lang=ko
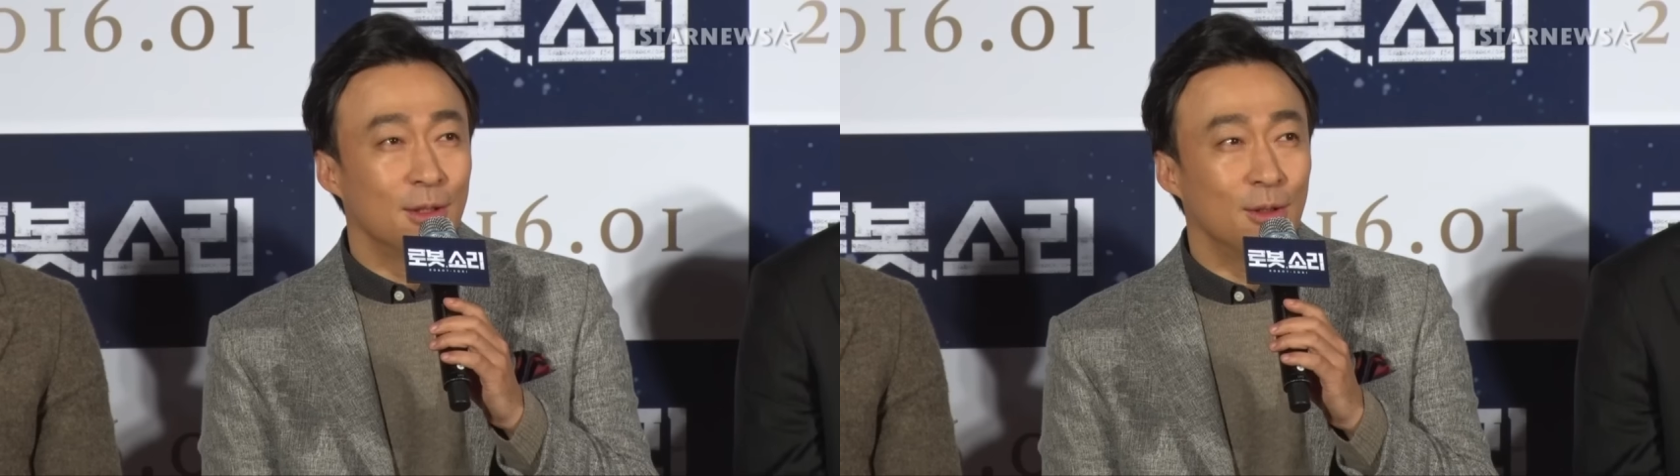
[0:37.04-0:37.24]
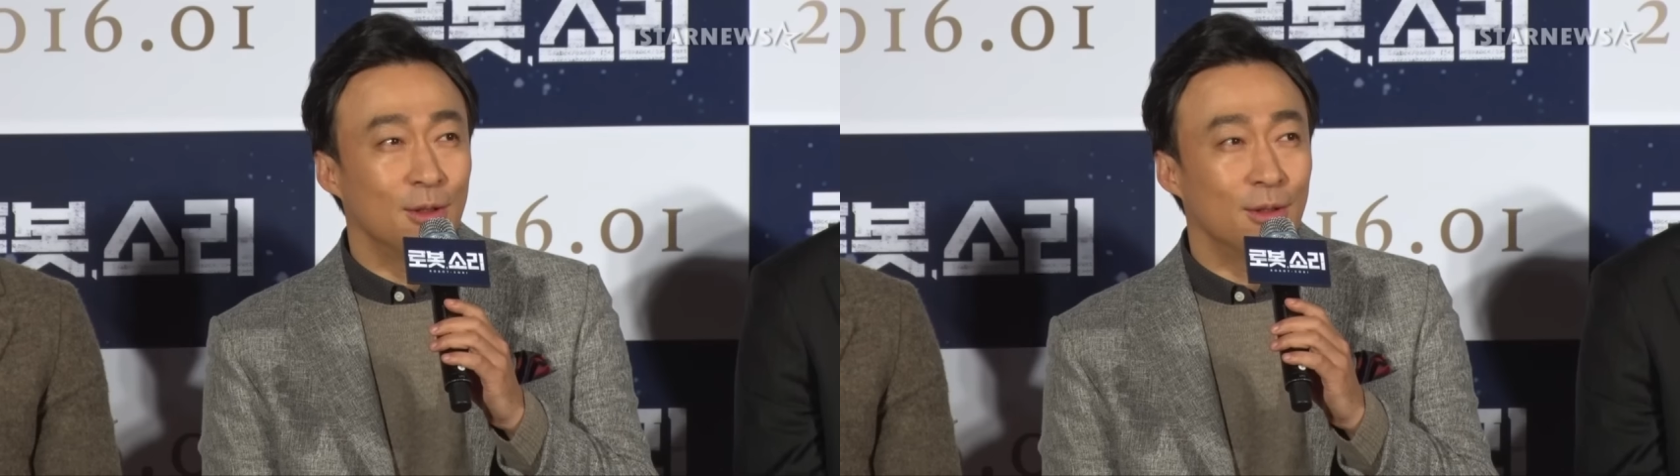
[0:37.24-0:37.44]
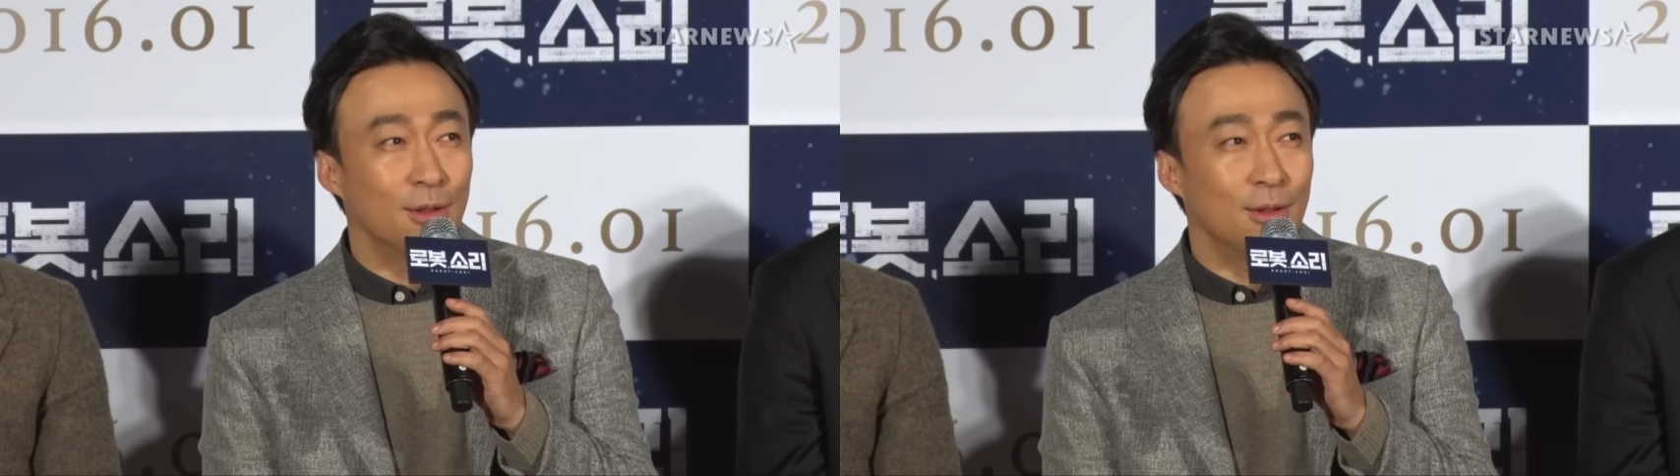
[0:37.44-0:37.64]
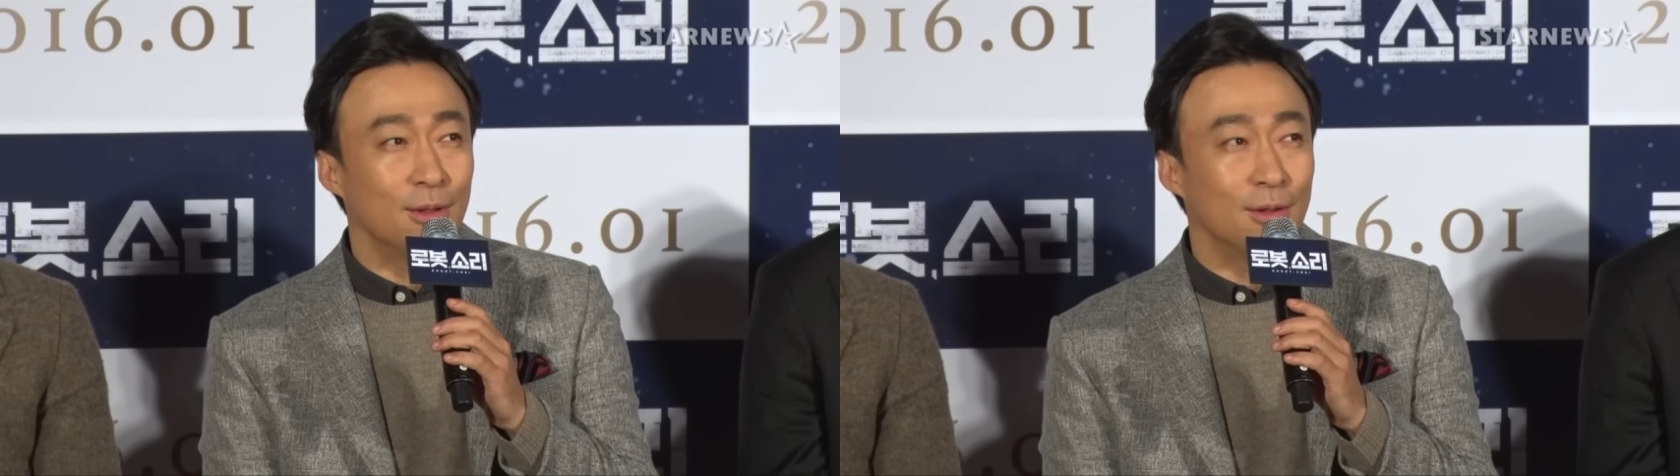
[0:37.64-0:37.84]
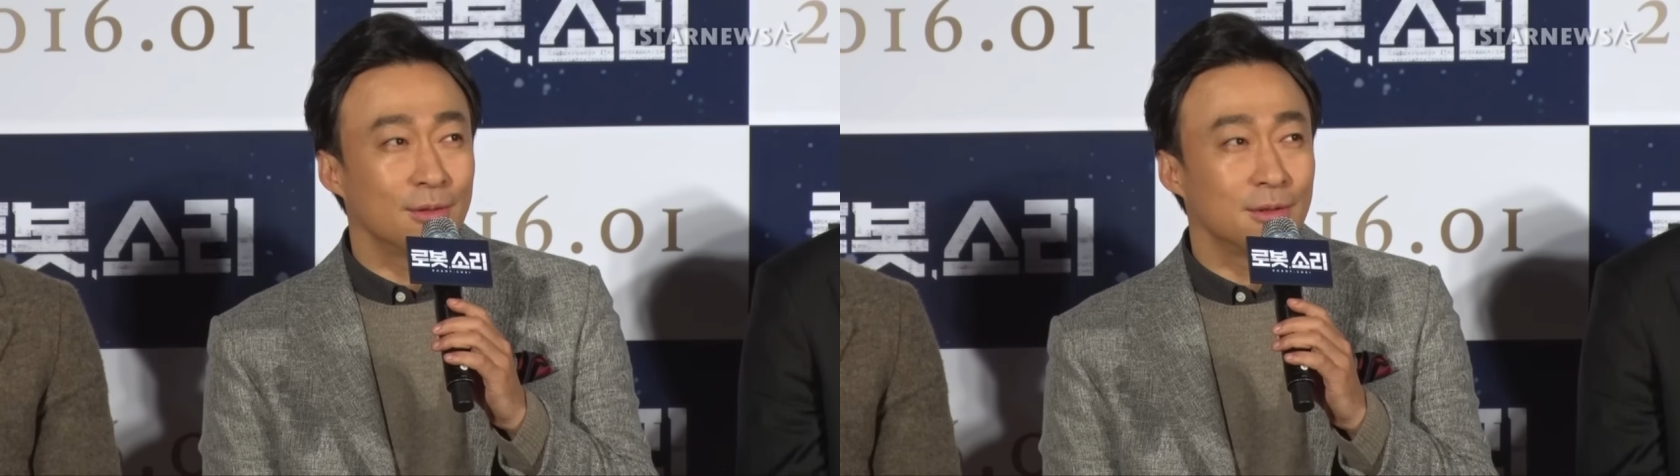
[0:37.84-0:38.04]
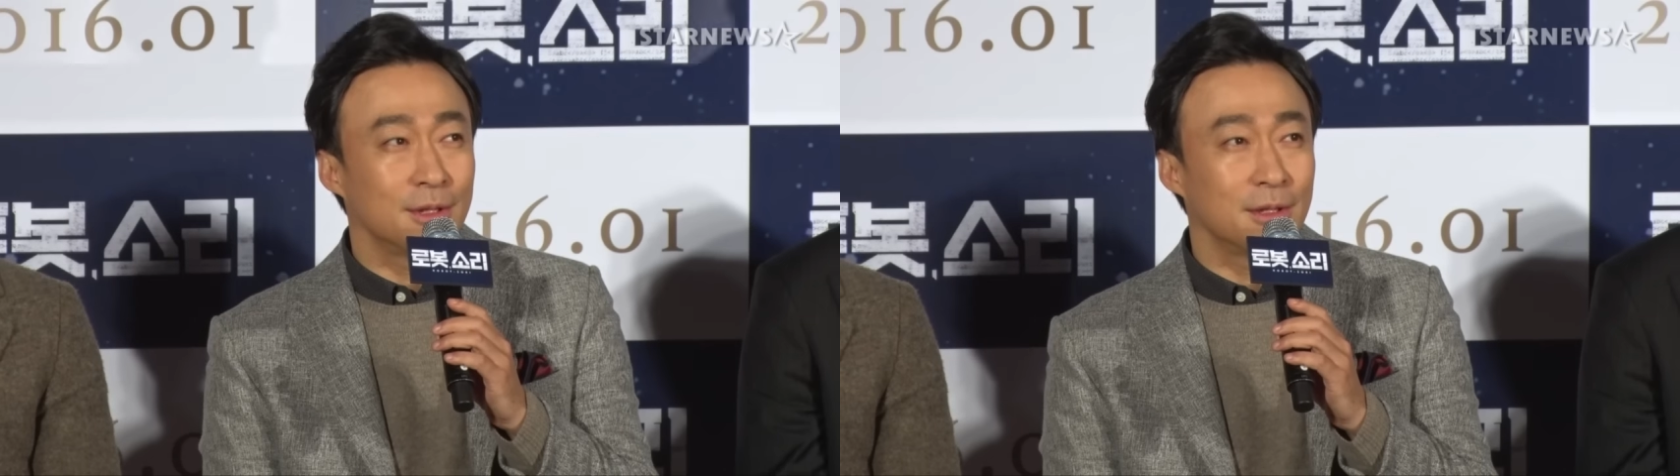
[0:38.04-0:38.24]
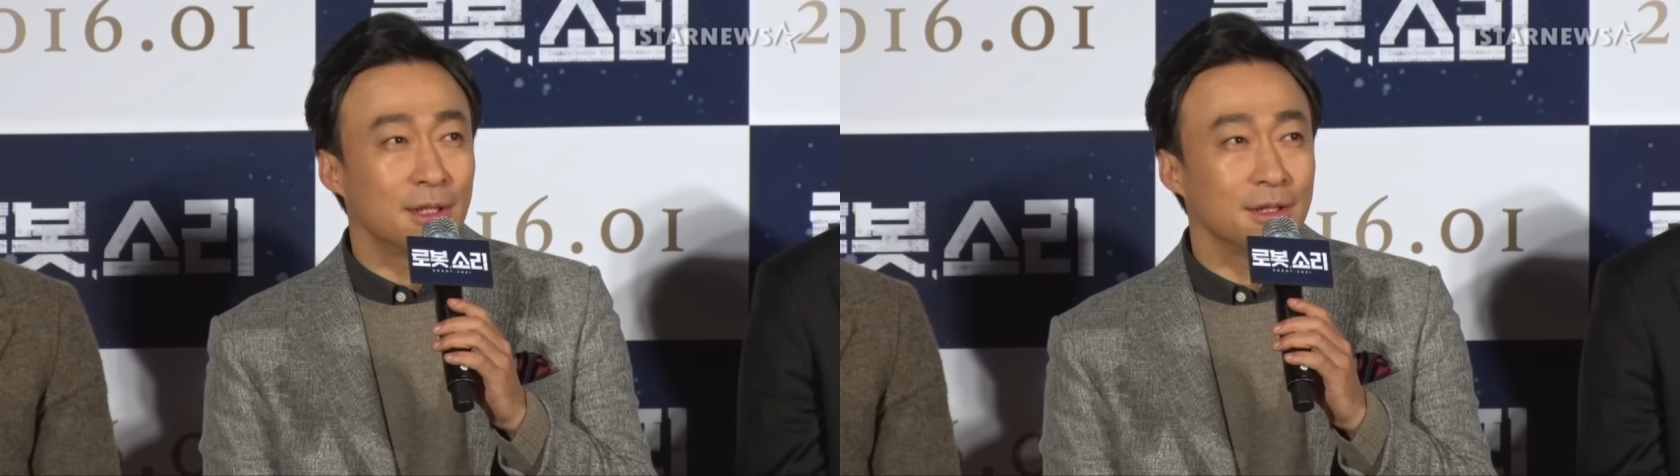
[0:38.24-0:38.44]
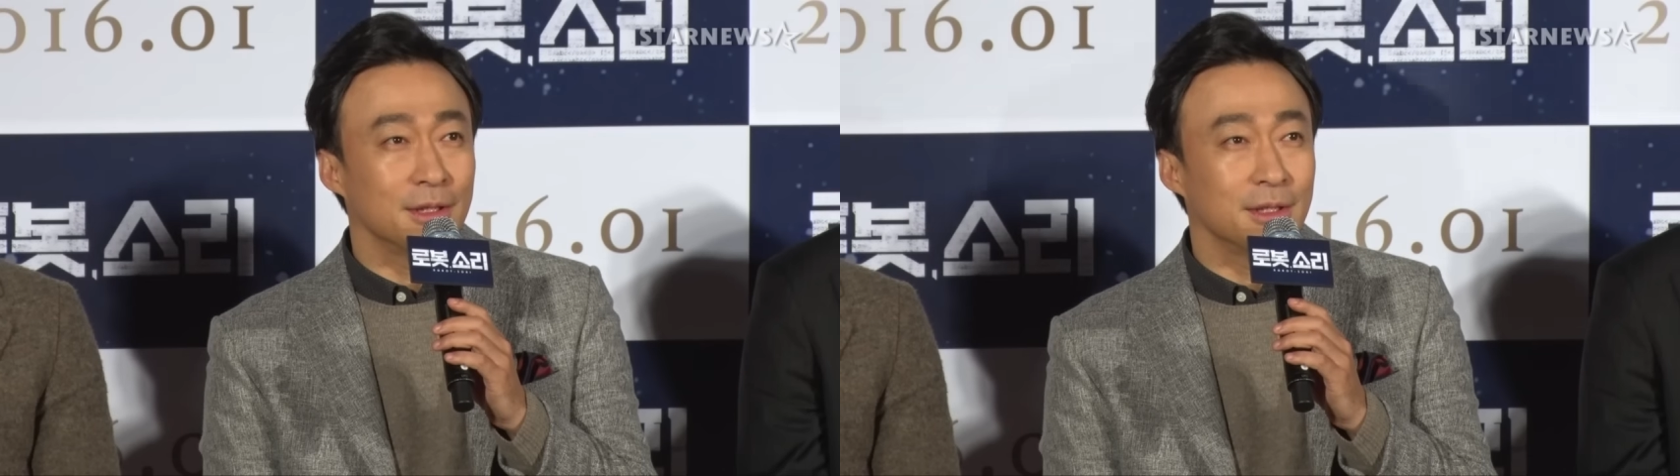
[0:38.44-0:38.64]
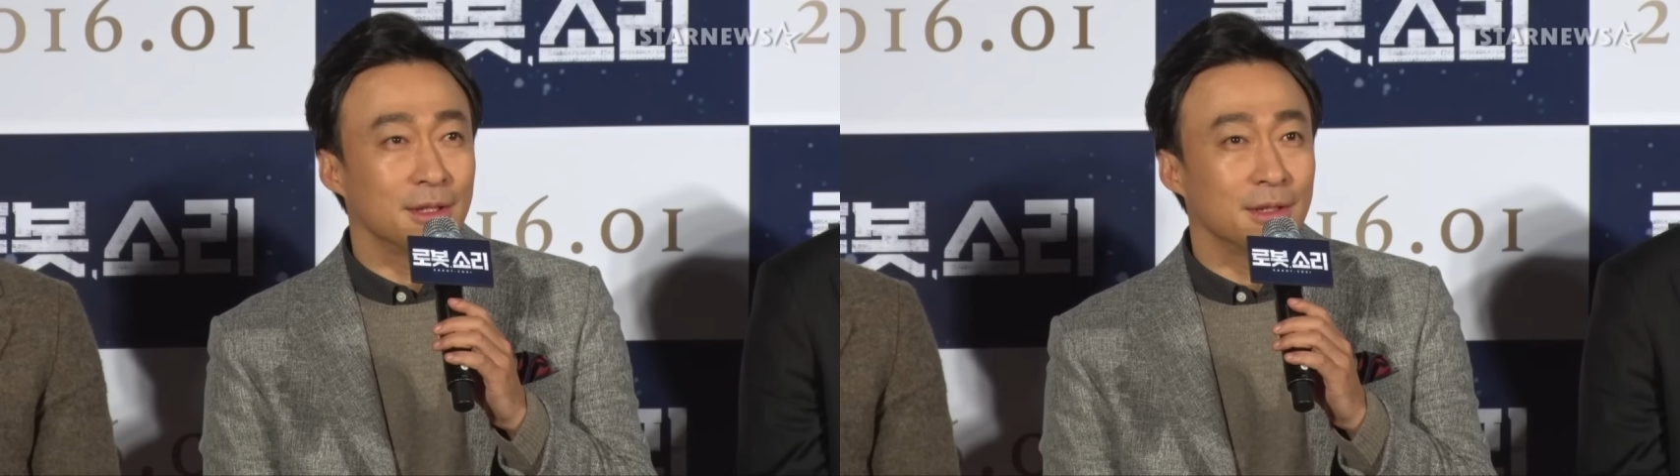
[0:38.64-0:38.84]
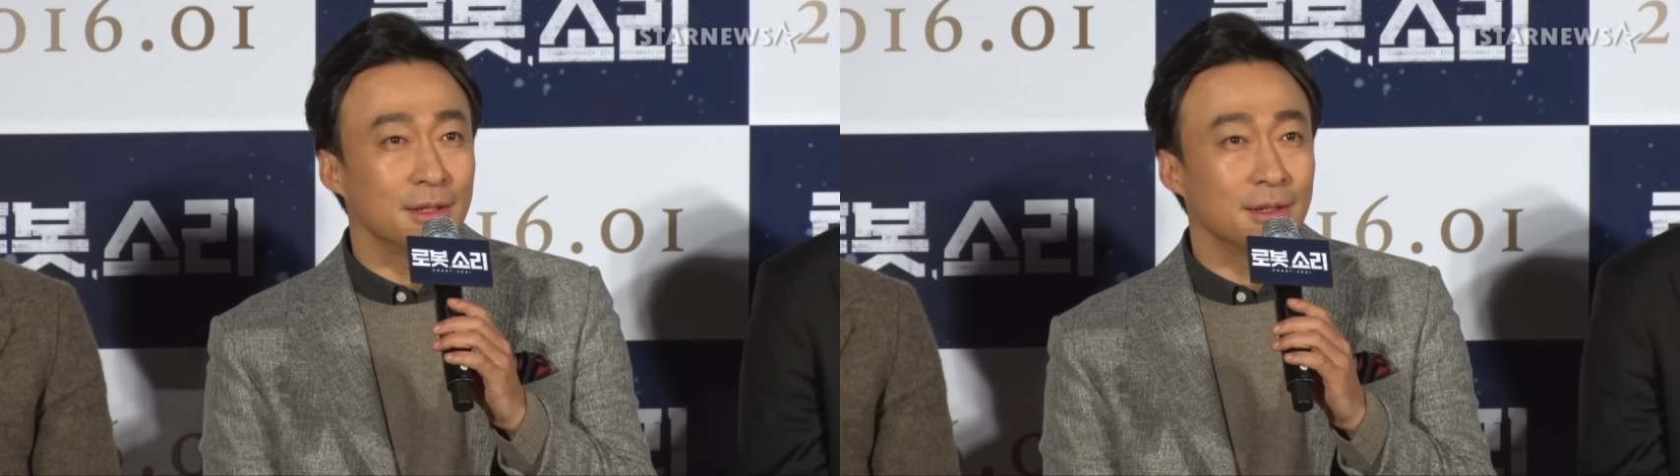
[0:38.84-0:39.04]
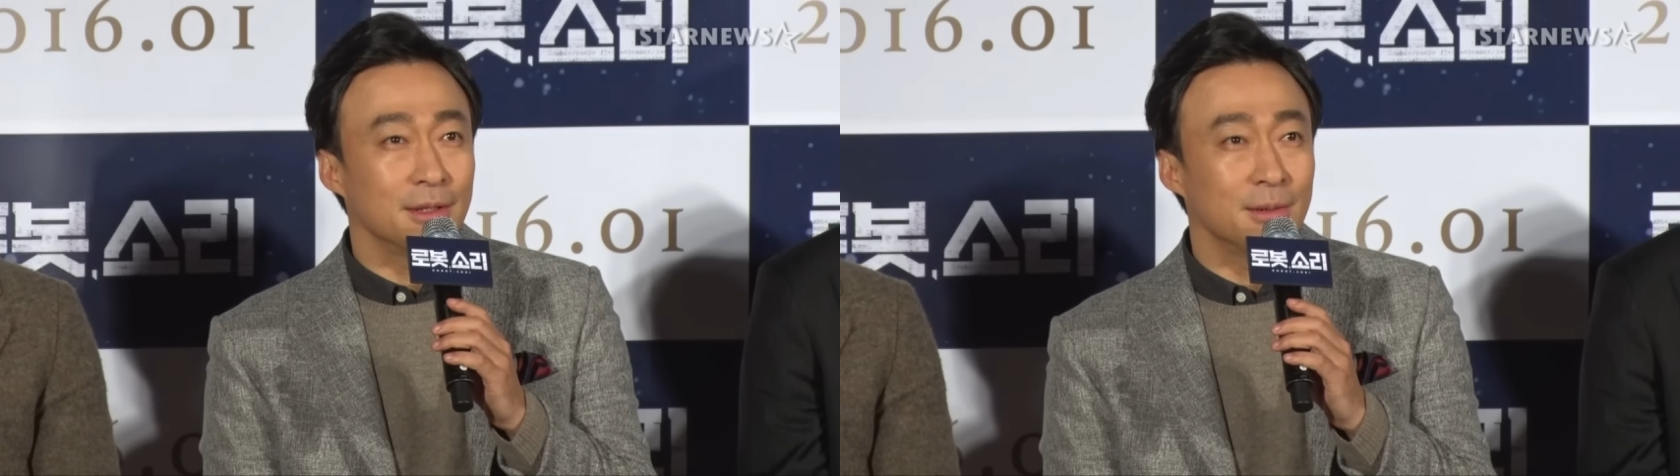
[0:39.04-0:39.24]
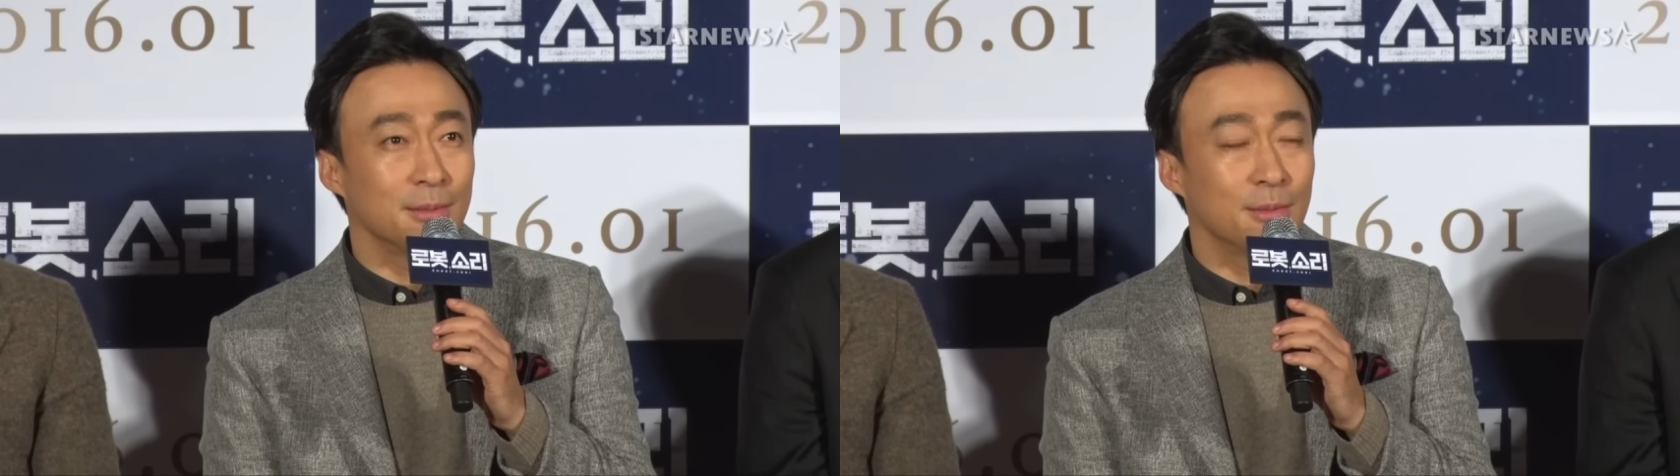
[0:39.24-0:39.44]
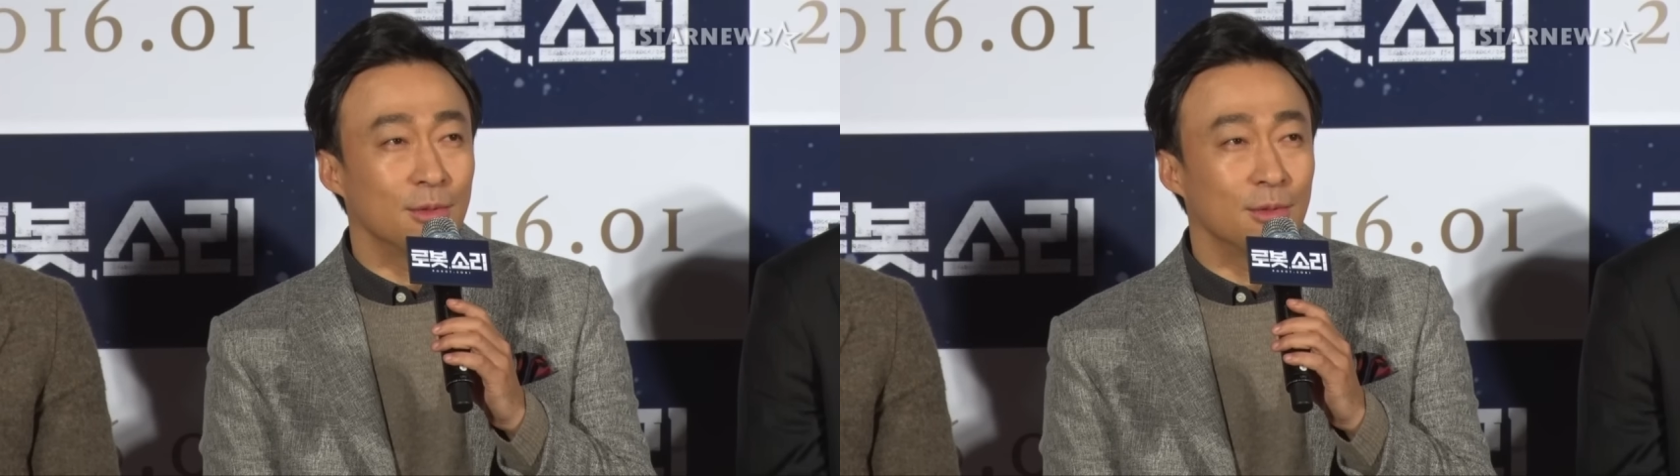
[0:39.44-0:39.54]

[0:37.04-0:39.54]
어, 지금까지